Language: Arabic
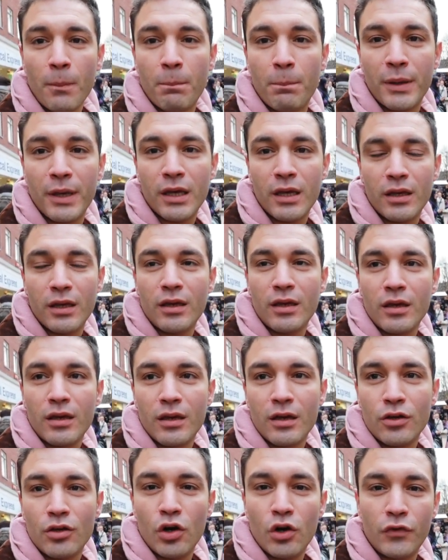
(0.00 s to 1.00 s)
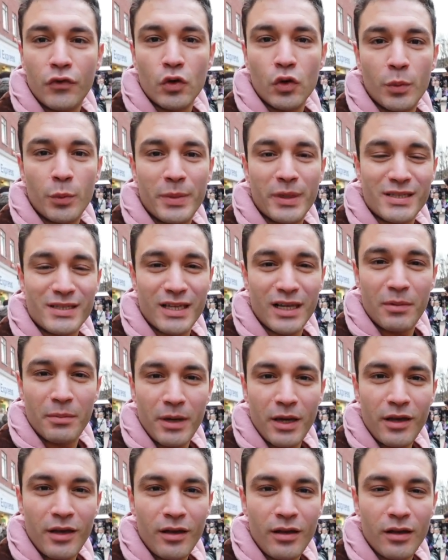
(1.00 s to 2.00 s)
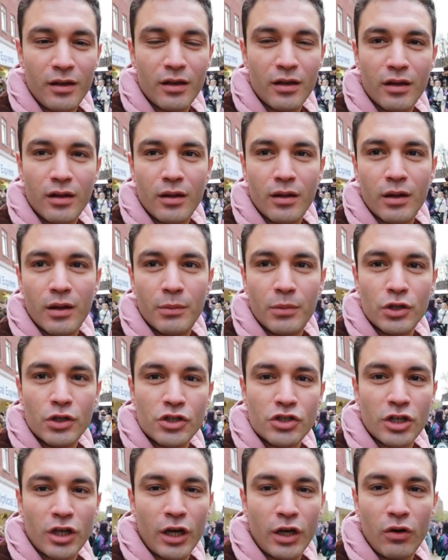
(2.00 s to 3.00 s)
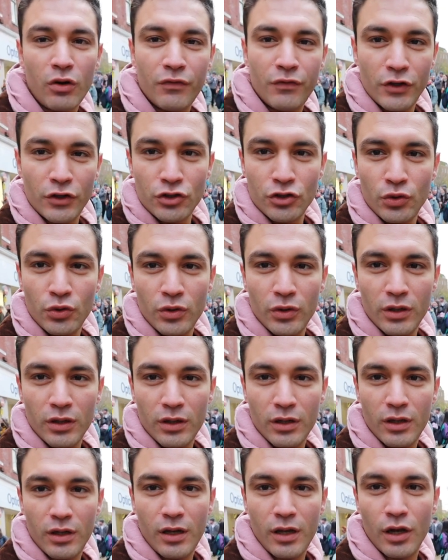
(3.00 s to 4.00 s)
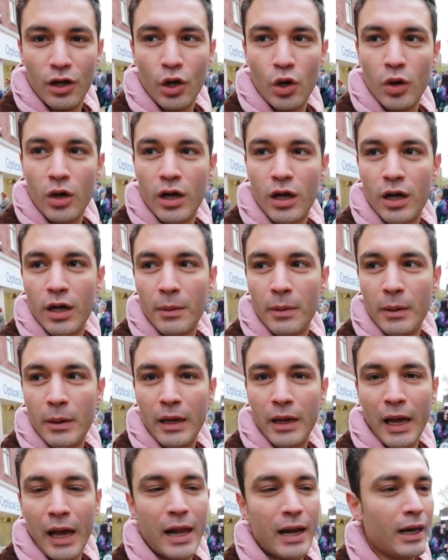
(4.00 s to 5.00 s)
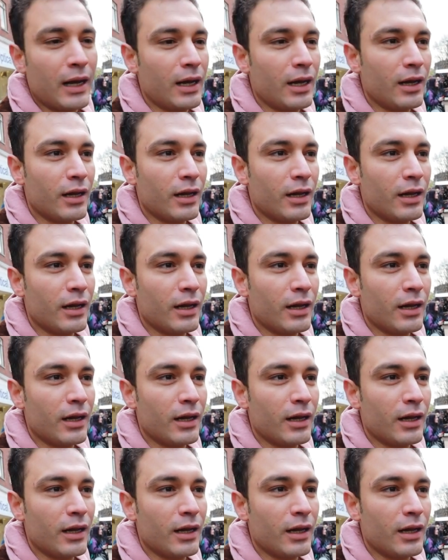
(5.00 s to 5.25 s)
بي يقفوا بالسلميه بيشغلوا الفيديو اللي هو على